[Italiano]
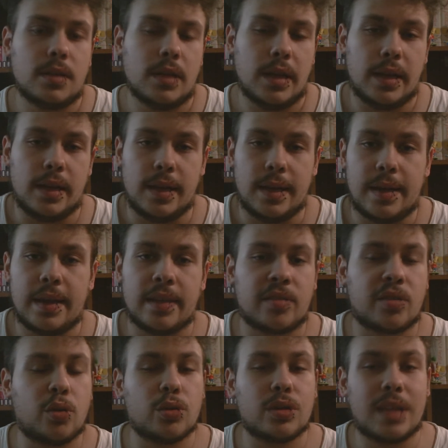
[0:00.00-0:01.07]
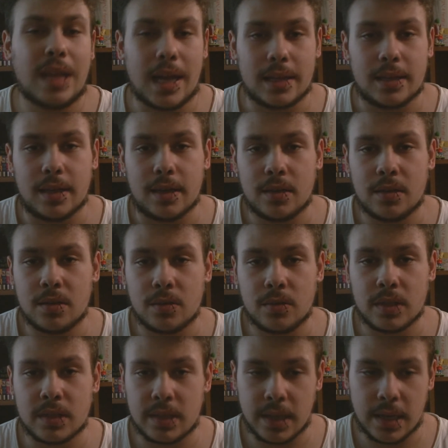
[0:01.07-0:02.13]
eh, È scontata
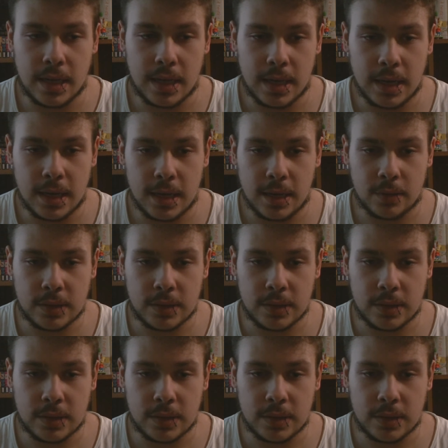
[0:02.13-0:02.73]
questa,